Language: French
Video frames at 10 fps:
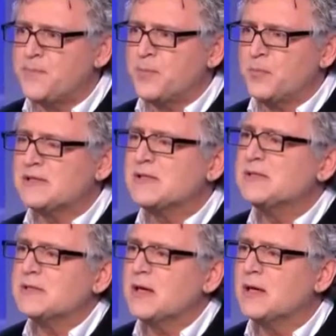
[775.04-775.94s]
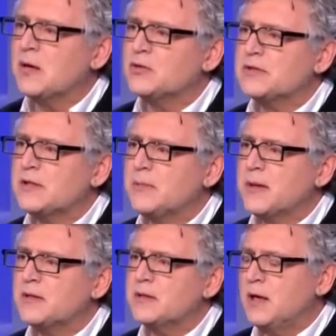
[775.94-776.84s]
parce qu'il serait la garantie des
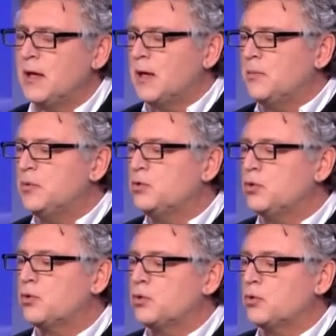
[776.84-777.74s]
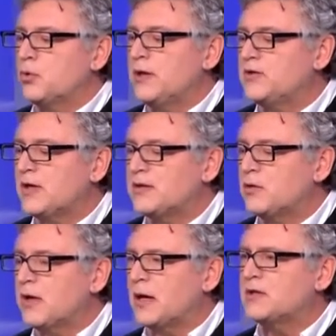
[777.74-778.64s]
libertés, plutôt que l'État
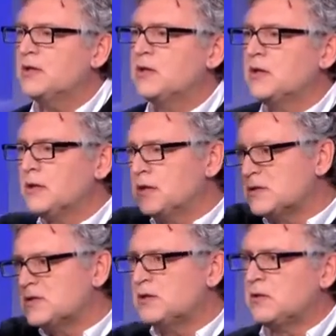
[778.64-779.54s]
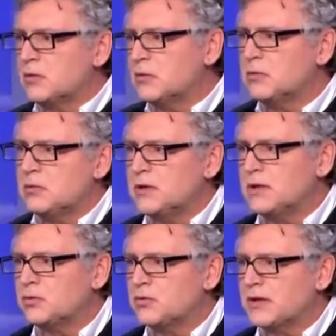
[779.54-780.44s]
théocratique qui décide qu'il
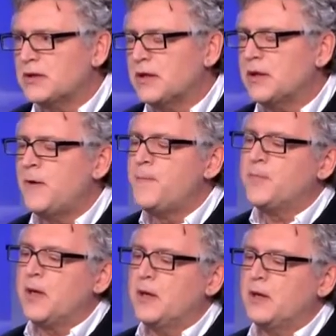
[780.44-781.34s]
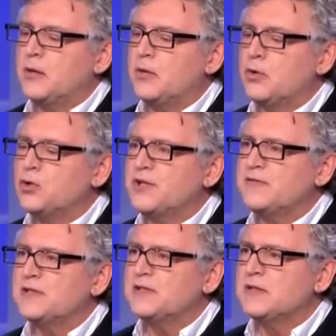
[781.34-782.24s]
est autoritaire et euh, le
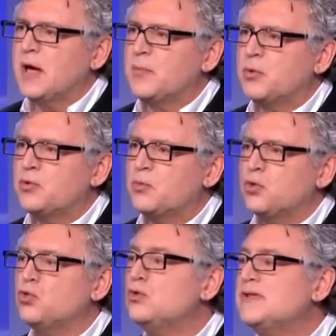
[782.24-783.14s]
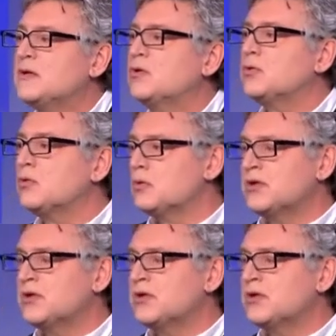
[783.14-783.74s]
chef décidera pour tout le monde. Nous attendons des